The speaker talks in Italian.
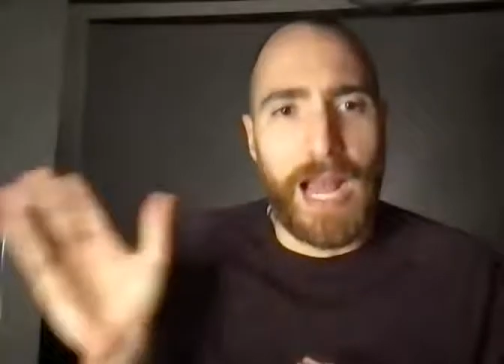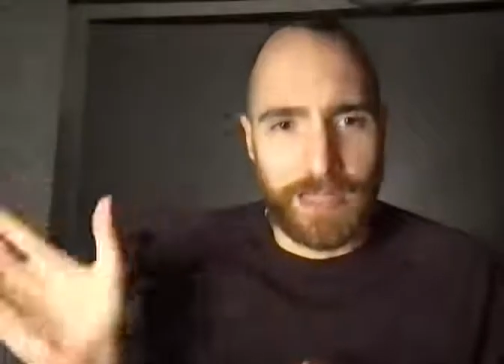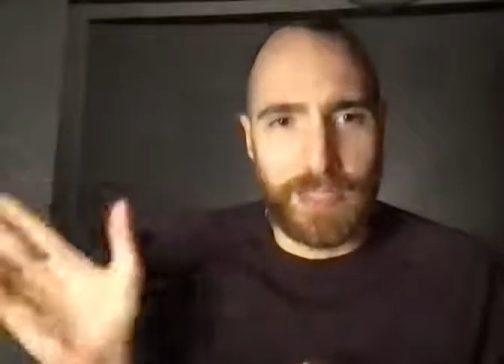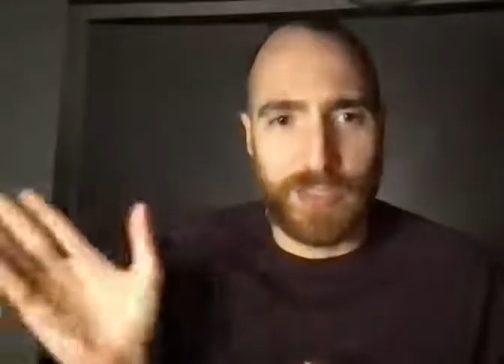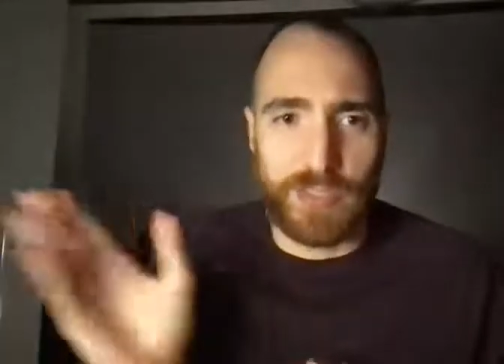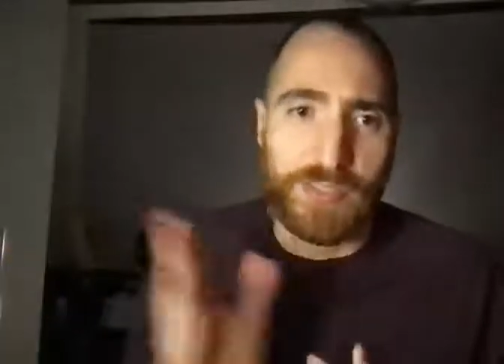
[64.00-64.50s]

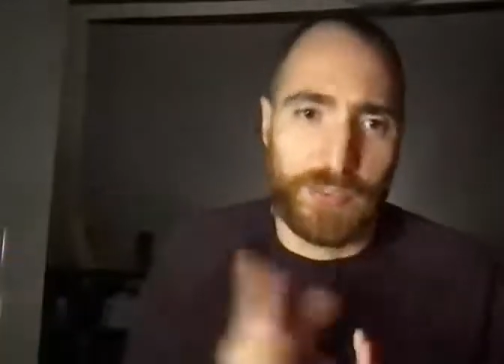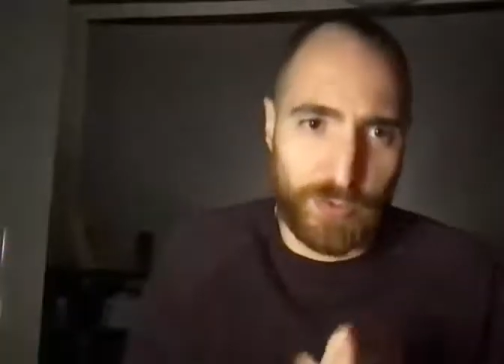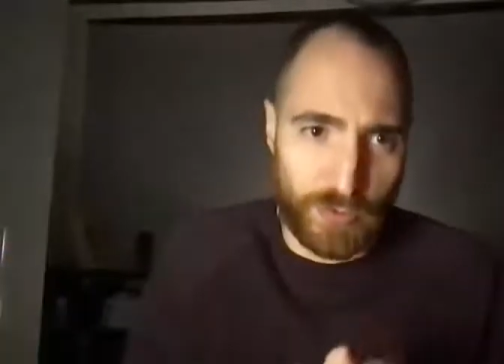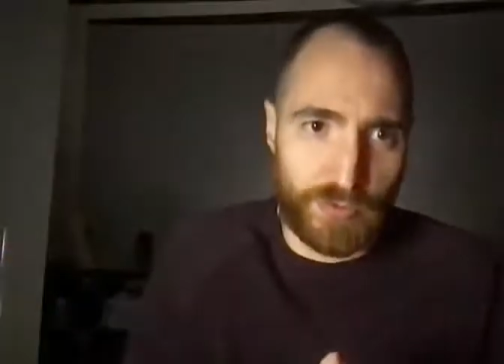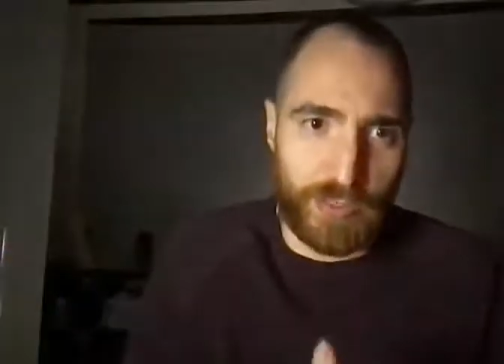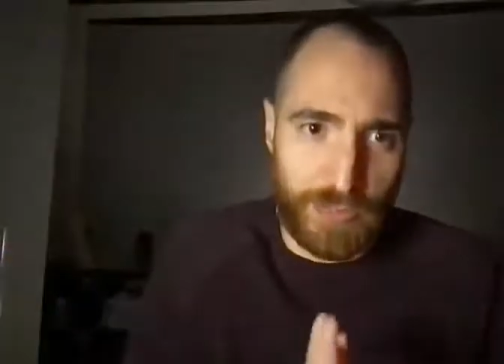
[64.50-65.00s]
altri
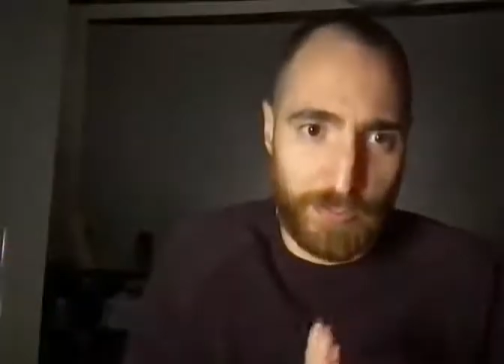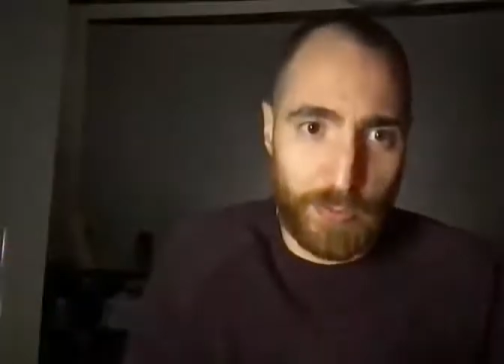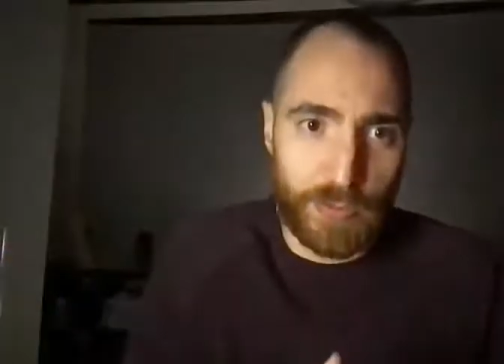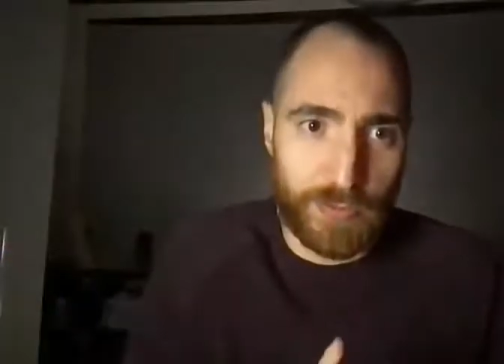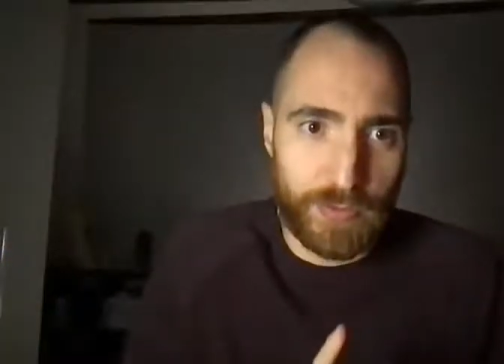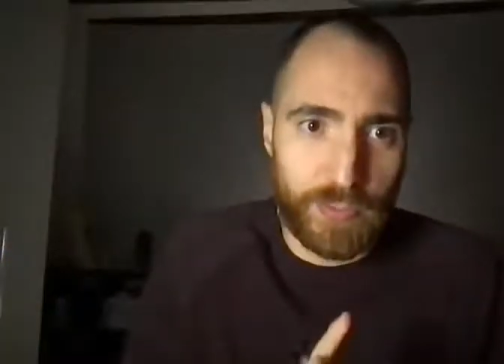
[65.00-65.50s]
gestiscono il
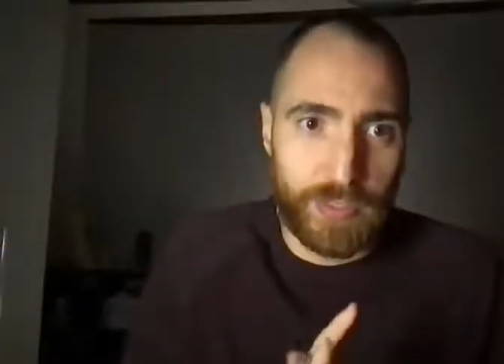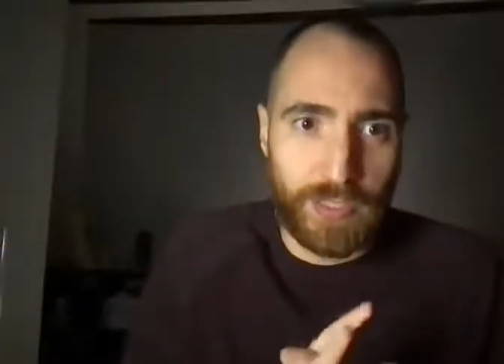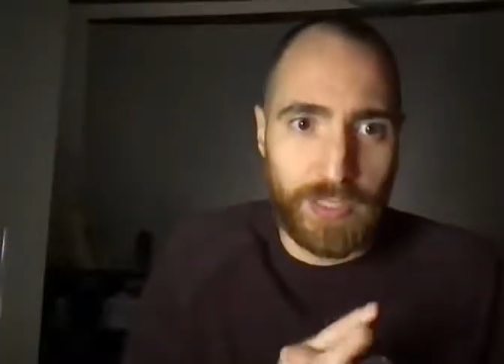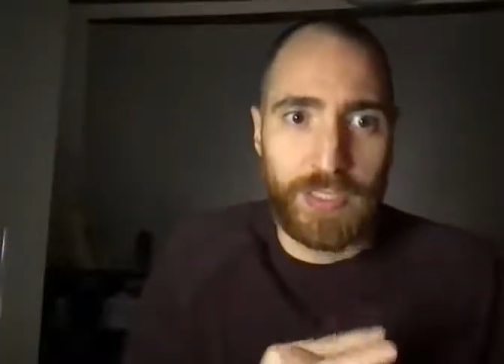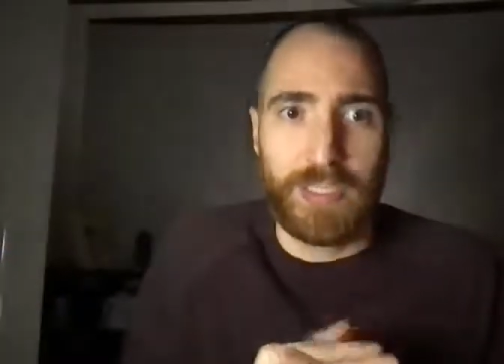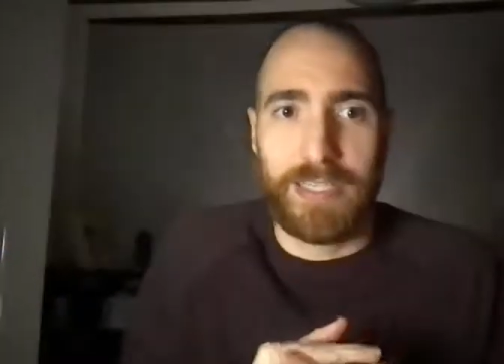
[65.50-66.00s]
tempo.
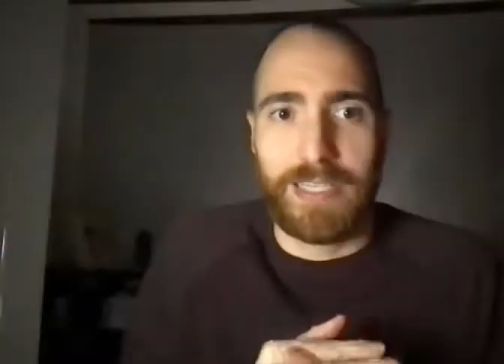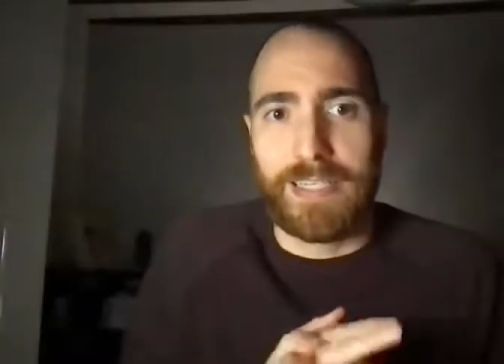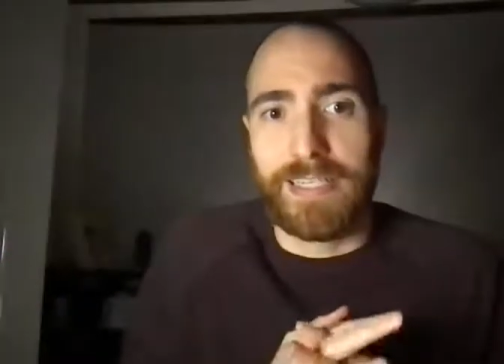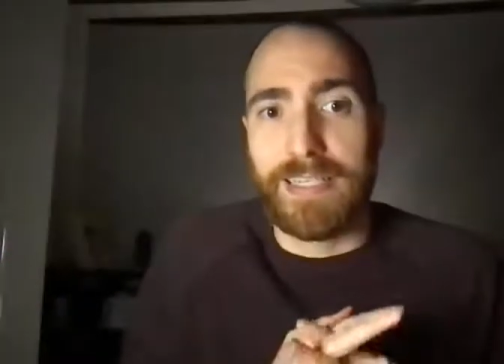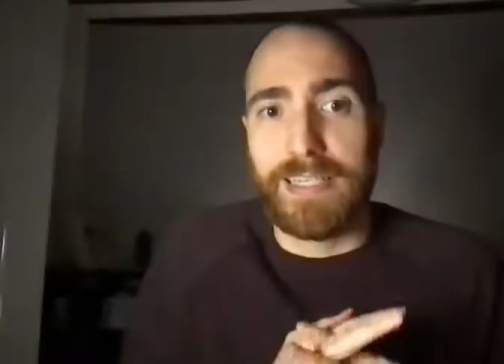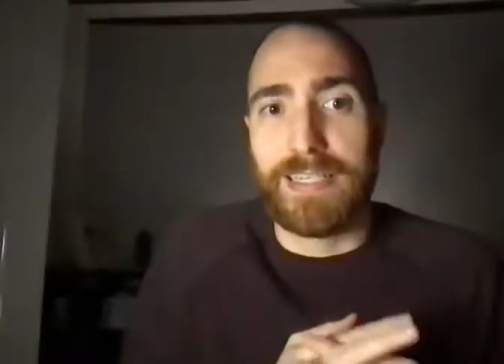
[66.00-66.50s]

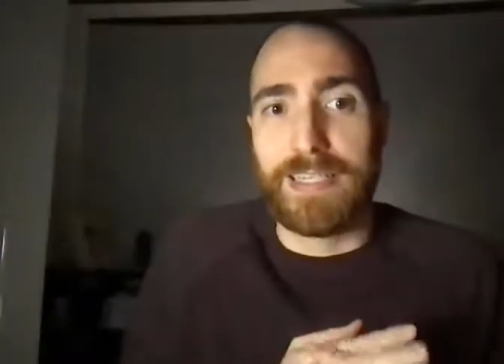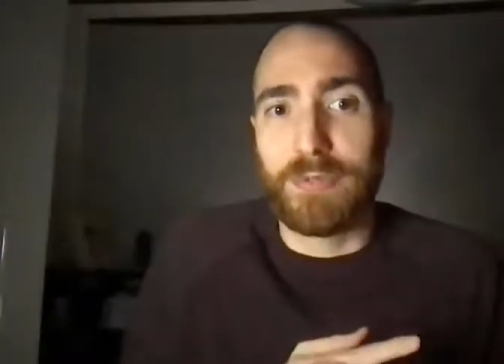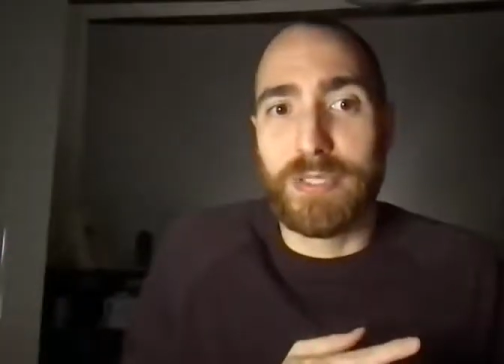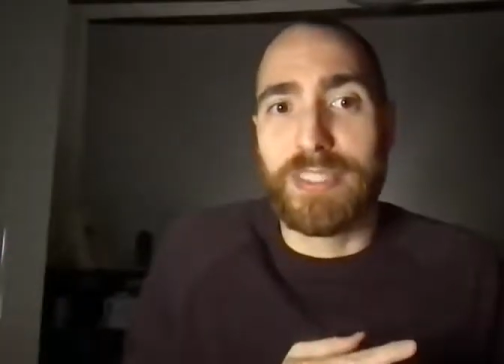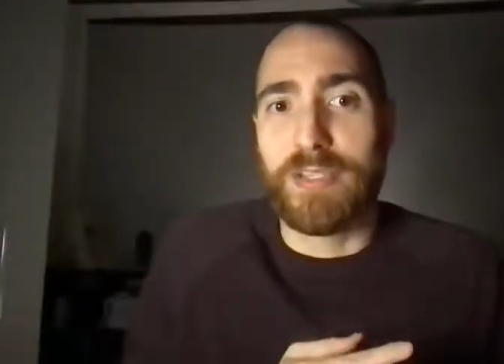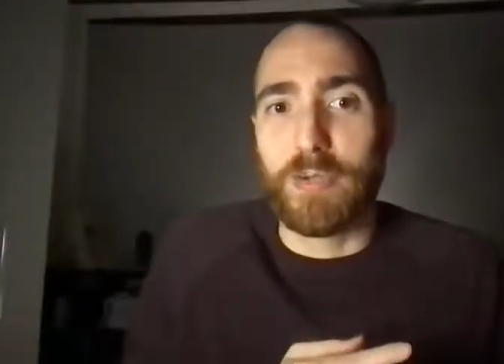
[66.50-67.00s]

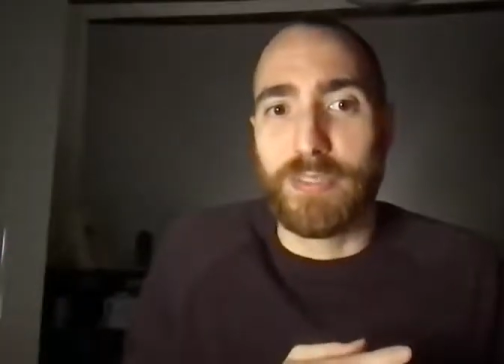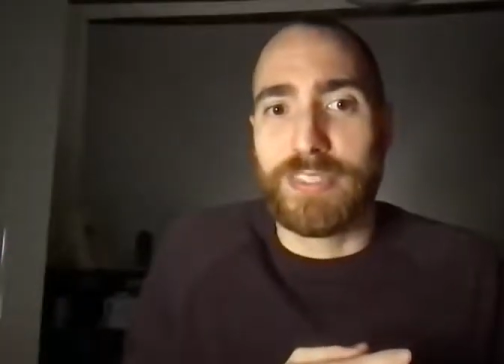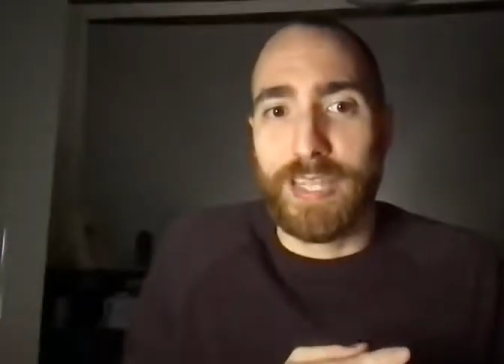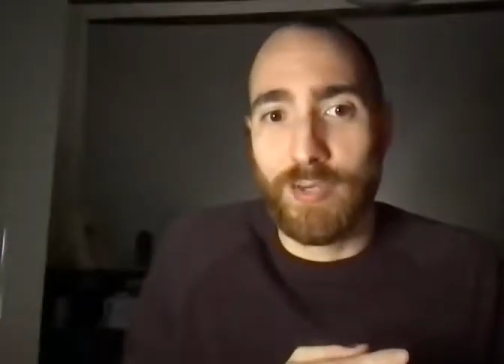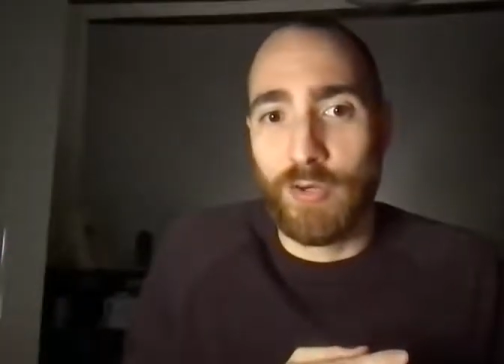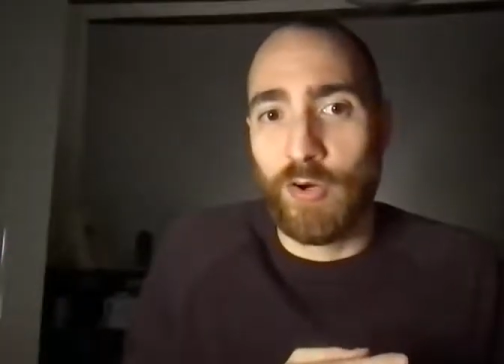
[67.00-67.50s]
E quindi io
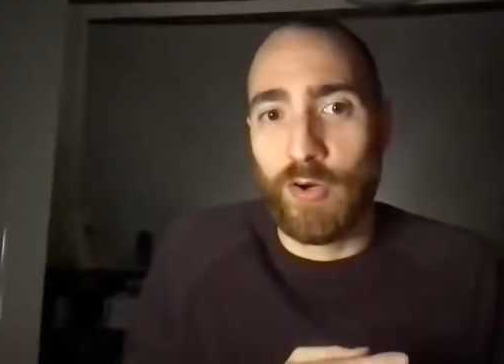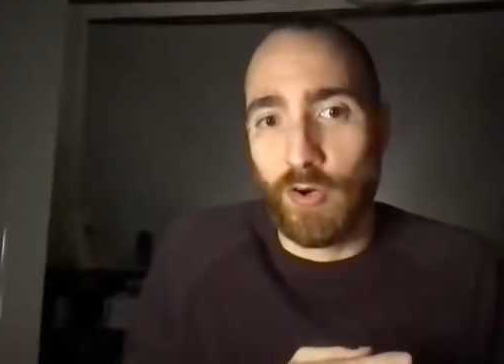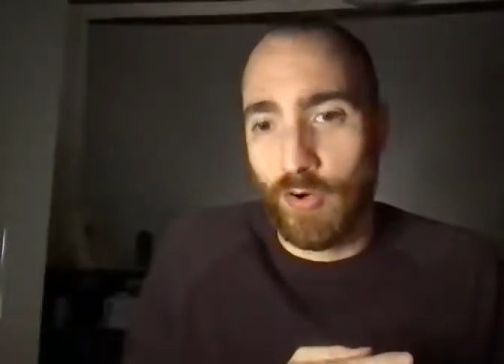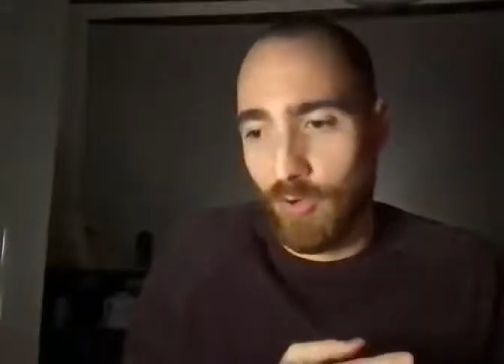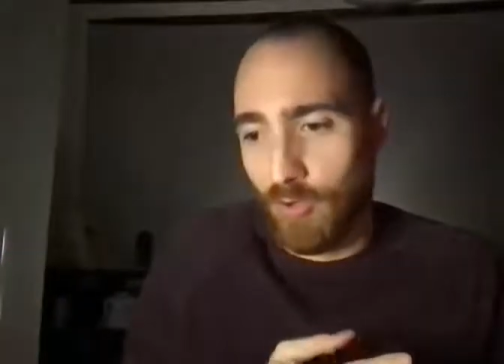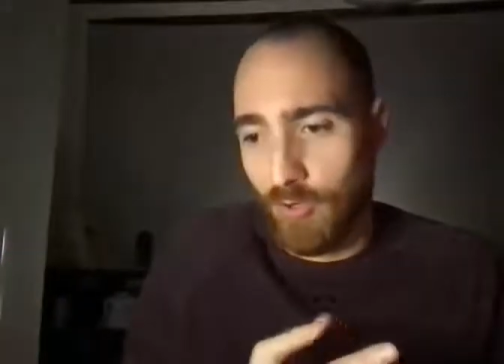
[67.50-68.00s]

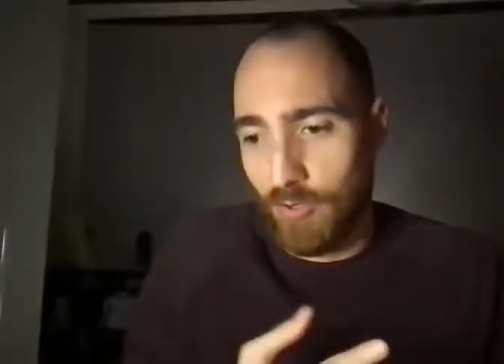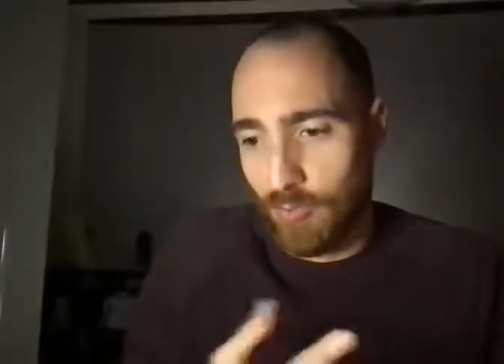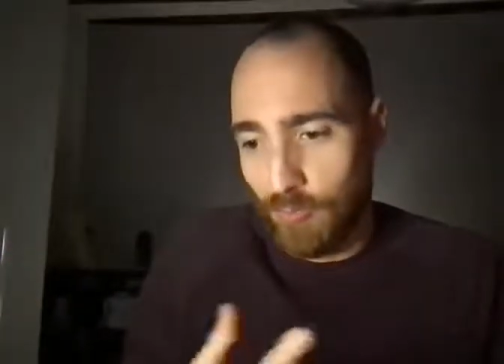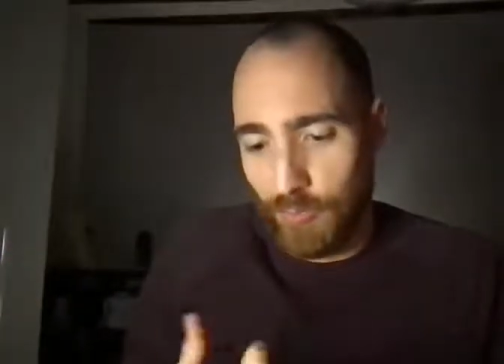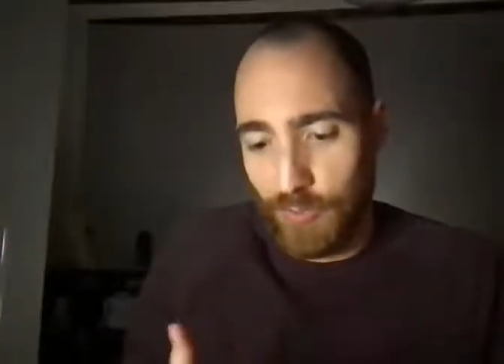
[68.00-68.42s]
quest'anno,